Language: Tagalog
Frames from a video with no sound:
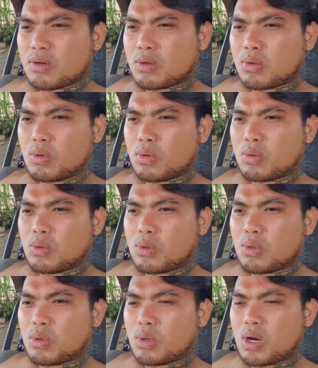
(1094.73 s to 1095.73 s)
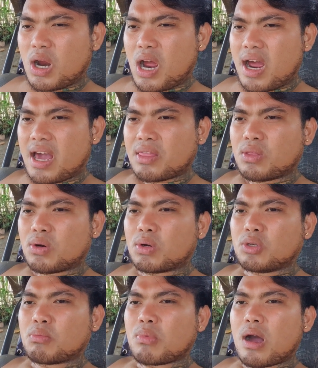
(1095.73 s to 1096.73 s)
kung
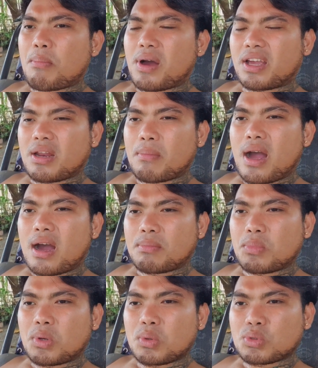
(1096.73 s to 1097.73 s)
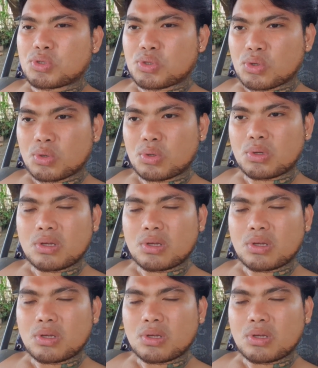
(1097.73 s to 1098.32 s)
ano yung mga pakinabangan mo ng gusto